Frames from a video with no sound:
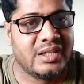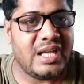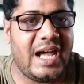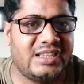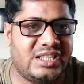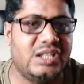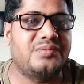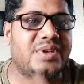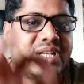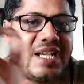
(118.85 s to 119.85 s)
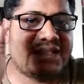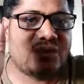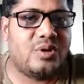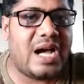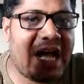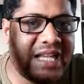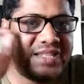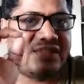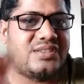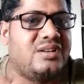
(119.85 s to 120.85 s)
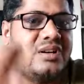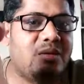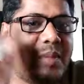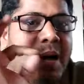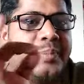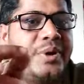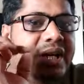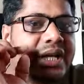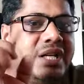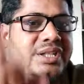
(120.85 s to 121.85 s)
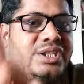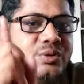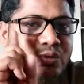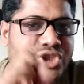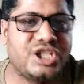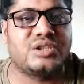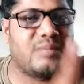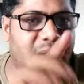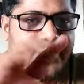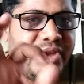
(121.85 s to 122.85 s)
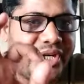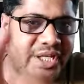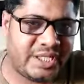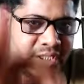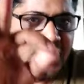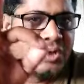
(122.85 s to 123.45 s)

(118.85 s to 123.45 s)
कि आर्थिक विकास को आज तक मापने का यदि उचित मापदंड है